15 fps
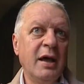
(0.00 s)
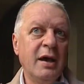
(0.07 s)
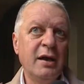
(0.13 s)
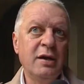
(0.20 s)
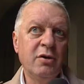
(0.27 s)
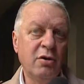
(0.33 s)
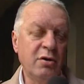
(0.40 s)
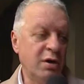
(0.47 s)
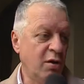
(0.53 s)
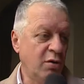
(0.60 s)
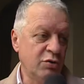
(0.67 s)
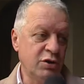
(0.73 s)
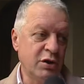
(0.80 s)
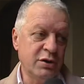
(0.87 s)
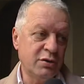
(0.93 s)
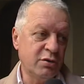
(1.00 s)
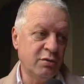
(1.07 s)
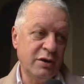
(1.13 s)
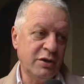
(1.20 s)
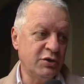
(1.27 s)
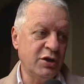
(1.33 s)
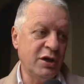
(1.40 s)
le donne oggi le
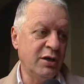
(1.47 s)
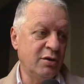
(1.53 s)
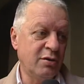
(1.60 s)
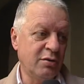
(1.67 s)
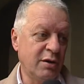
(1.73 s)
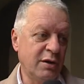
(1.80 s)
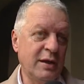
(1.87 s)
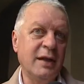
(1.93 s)
sono al centro di